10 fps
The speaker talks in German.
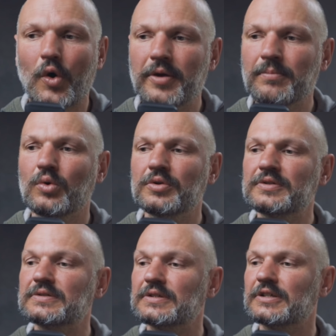
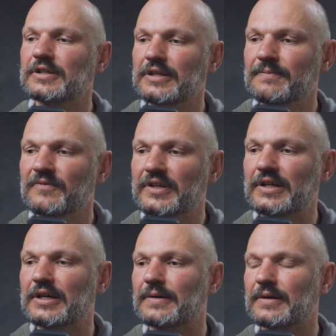Neumond äh, eben
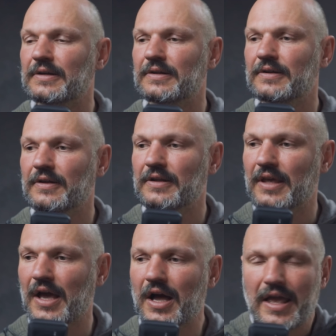wieder,
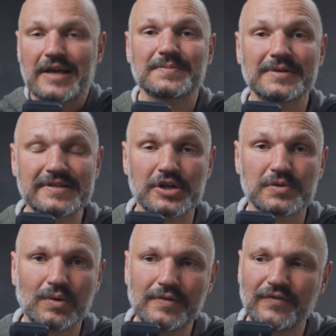äh, ja, erstmal sehr
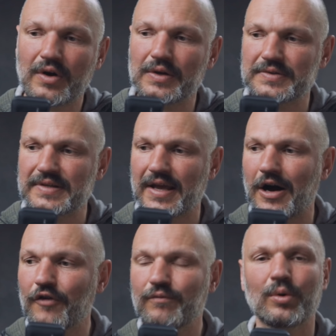schwungvoll und
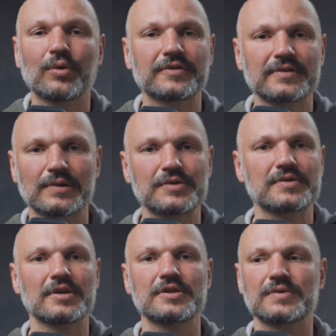sehr
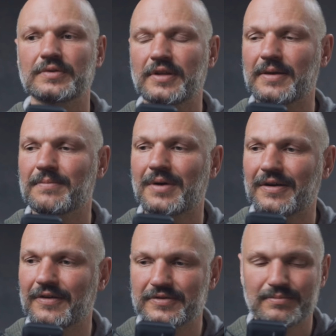aufbruchslustig und eben
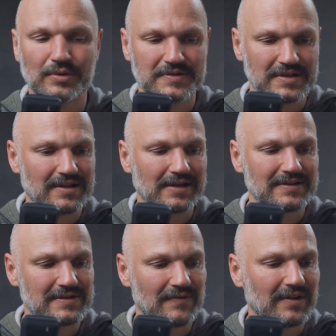äh, symbolisiert halt
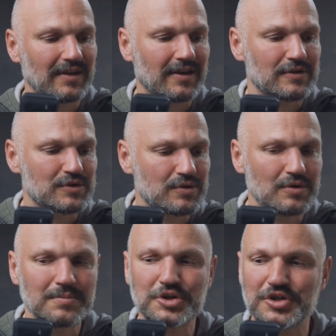diese wittrige,
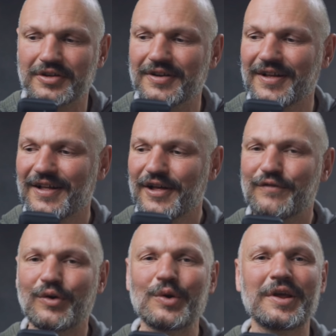stürmische,
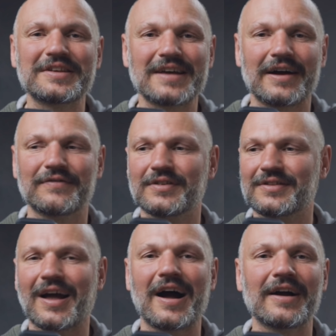frühlingshafte
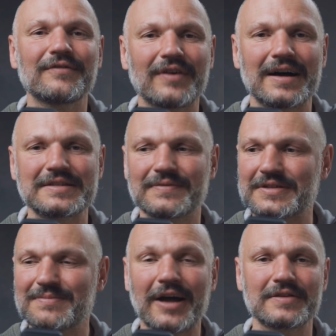Drangphase,
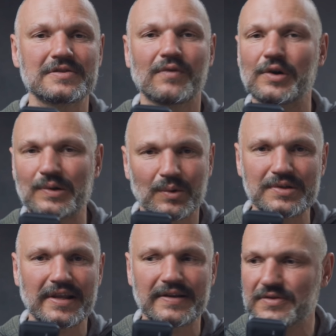was machen zu wollen,
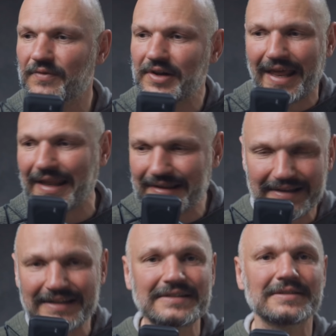loslegen zu wollen,
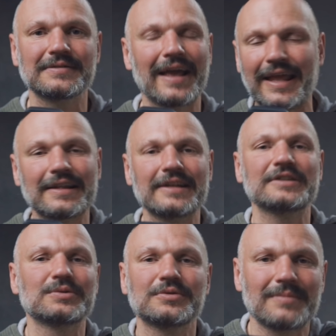endlich,
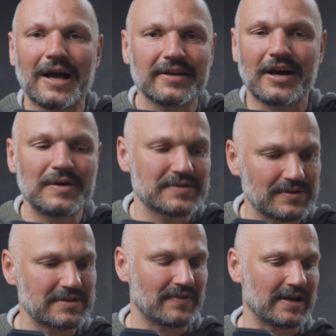endlich tun, machen, raus
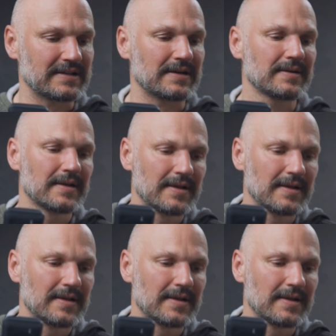und so weiter.